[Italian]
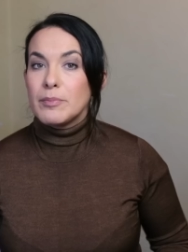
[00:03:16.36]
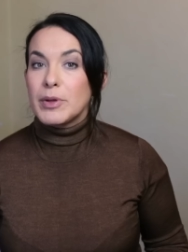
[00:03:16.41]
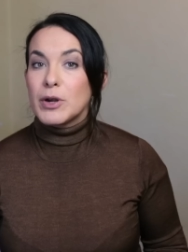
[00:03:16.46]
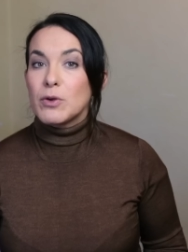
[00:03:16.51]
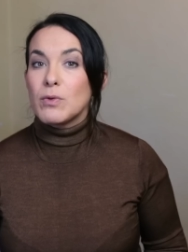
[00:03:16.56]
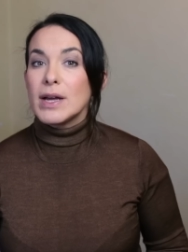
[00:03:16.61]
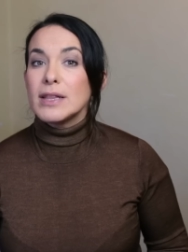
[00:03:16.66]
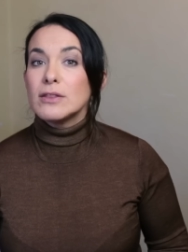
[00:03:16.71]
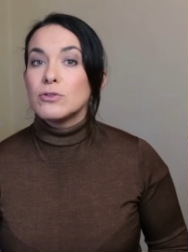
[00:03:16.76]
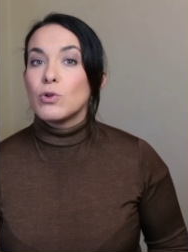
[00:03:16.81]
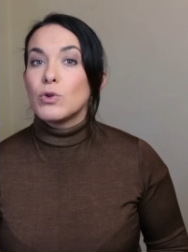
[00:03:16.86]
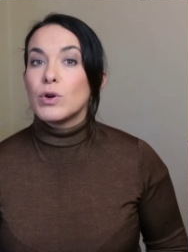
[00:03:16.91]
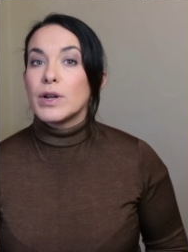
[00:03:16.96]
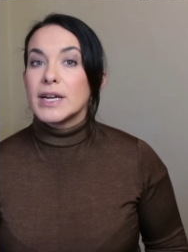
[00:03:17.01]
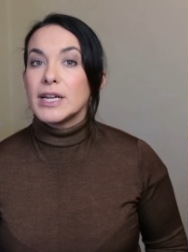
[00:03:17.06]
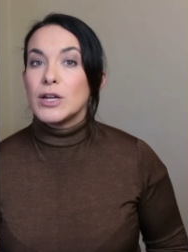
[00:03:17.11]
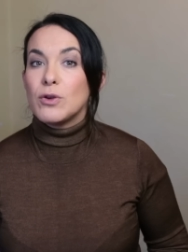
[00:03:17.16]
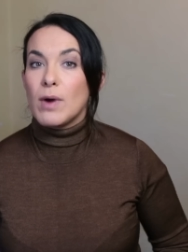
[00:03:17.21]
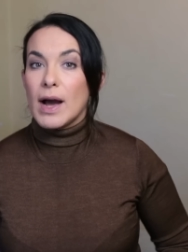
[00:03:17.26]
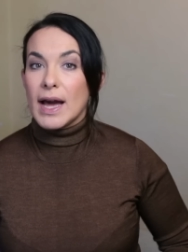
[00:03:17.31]
Per quanto
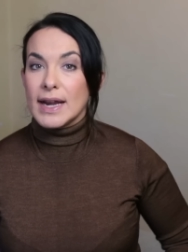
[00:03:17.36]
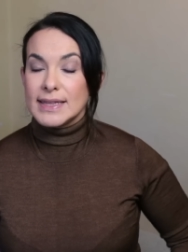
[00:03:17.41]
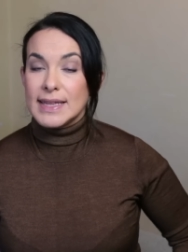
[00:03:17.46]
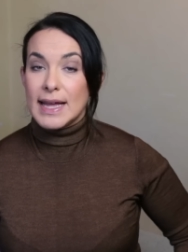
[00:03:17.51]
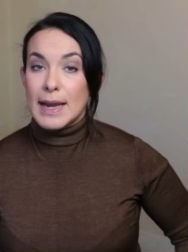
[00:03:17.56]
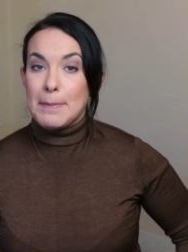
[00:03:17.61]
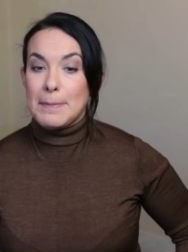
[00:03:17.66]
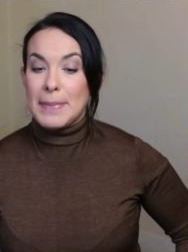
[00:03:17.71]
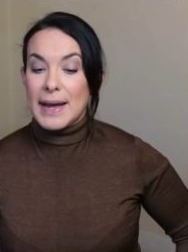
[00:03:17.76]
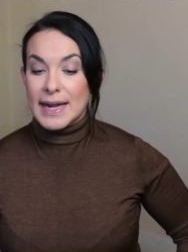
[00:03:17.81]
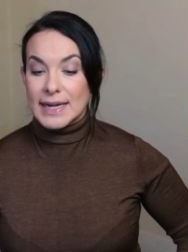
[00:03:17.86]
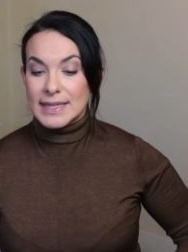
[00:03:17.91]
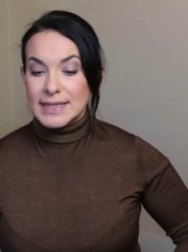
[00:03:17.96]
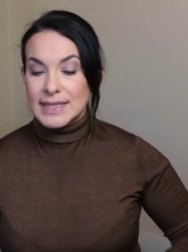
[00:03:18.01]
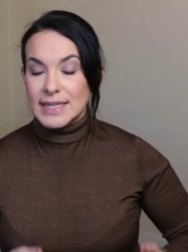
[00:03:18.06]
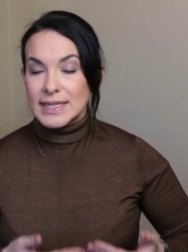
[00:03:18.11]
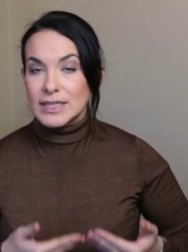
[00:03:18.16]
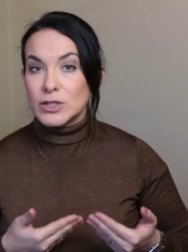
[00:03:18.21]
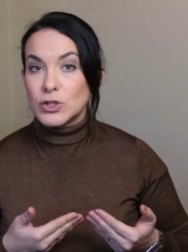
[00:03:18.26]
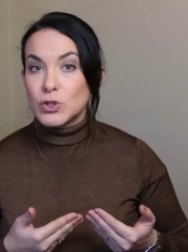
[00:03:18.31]
riguarda la
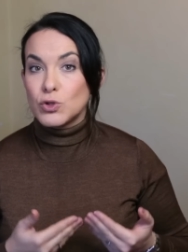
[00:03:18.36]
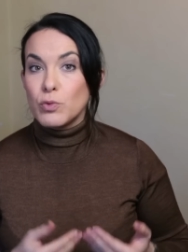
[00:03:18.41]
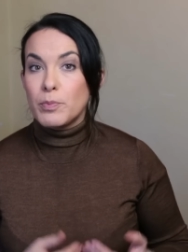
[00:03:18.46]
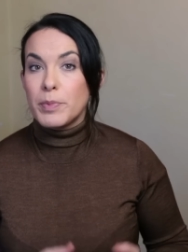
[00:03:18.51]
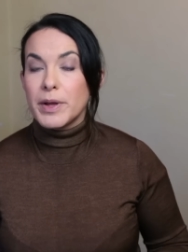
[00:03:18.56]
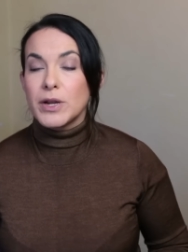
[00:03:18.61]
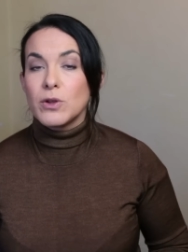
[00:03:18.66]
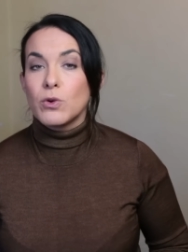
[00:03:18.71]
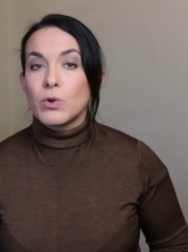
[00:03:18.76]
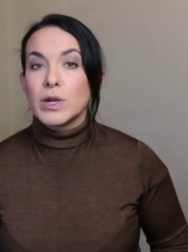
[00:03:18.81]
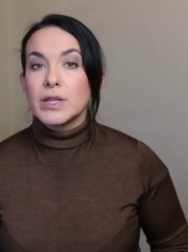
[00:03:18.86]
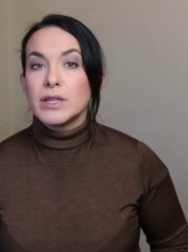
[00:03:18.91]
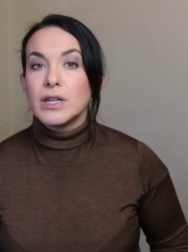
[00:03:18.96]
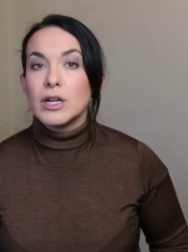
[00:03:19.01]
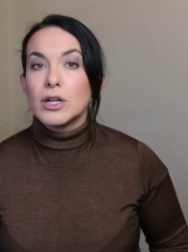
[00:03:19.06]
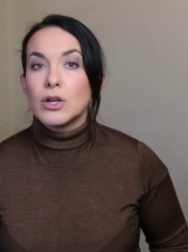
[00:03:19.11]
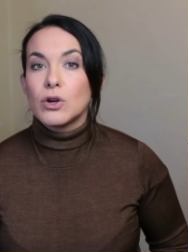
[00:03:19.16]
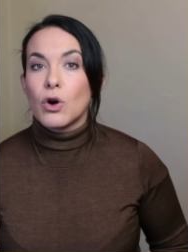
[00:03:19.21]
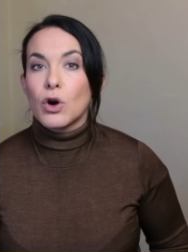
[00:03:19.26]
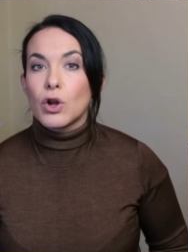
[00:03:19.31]
parte superiore
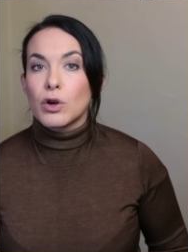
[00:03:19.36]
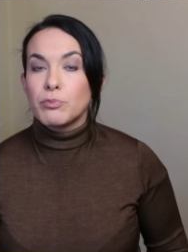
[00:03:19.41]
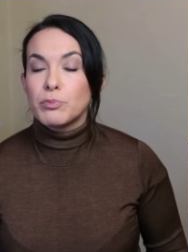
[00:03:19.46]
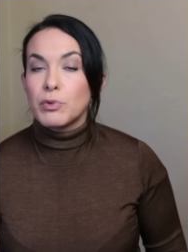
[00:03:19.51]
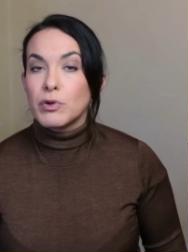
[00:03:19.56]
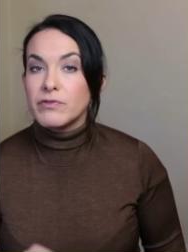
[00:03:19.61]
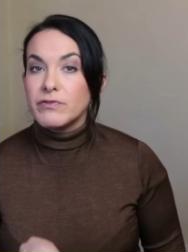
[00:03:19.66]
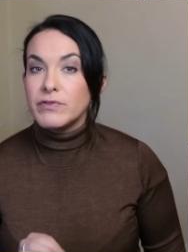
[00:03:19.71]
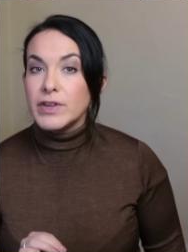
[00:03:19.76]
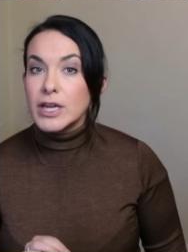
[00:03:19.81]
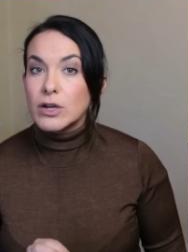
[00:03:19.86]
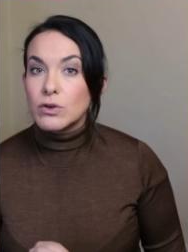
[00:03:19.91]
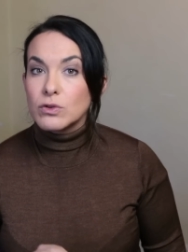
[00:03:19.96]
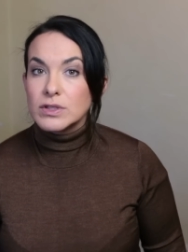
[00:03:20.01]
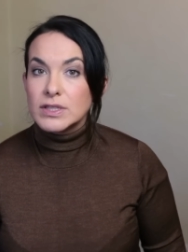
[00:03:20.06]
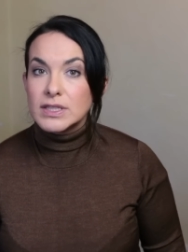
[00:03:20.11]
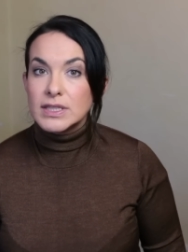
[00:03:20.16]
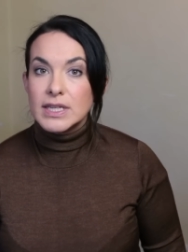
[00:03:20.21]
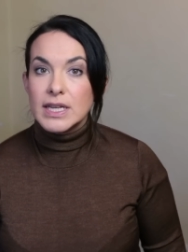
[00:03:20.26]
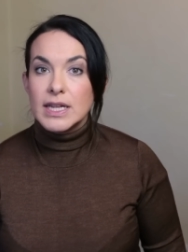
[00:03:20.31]
del corpo, vi
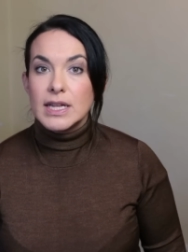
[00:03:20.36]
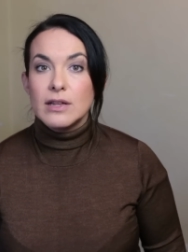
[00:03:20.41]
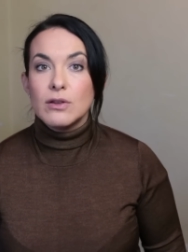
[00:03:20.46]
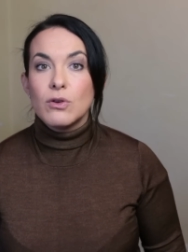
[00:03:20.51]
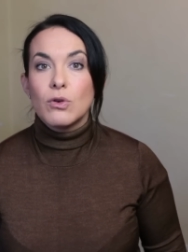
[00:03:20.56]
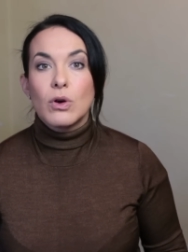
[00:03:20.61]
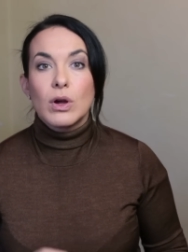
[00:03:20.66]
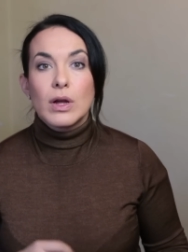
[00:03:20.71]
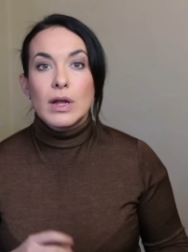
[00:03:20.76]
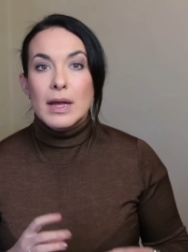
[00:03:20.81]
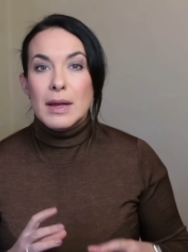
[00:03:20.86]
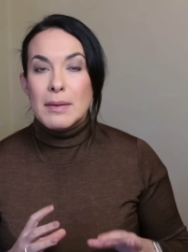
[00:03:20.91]
consiglio